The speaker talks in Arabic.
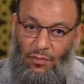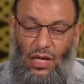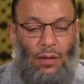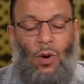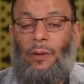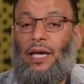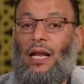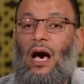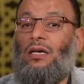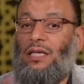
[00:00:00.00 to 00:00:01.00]
من
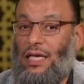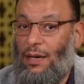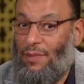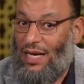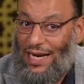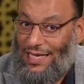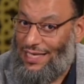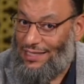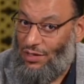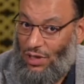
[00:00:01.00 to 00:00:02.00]
الممكن ايضا كمان ان
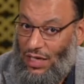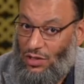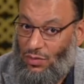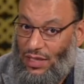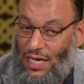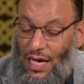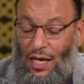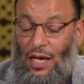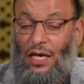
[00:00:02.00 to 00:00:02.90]
يزني والعياذ بالله